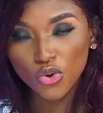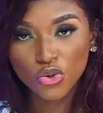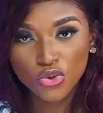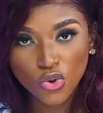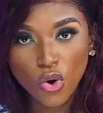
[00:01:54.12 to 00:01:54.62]
le
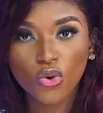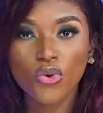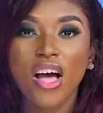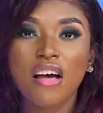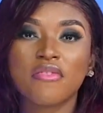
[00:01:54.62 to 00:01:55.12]

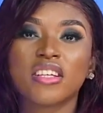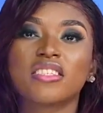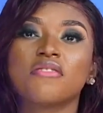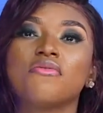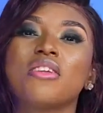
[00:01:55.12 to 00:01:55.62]
socle
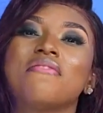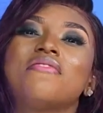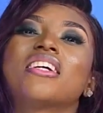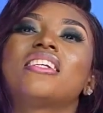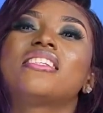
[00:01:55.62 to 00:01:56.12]
affectif de la
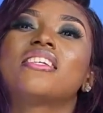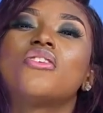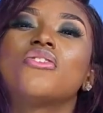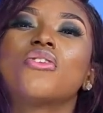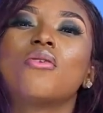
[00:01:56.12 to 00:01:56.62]
virilité
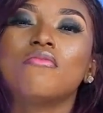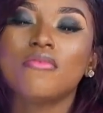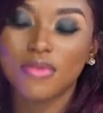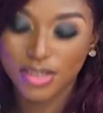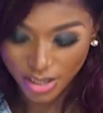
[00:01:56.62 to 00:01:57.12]
d'un homme,
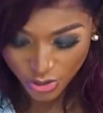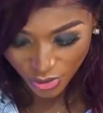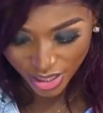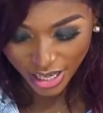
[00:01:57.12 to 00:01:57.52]
c'est son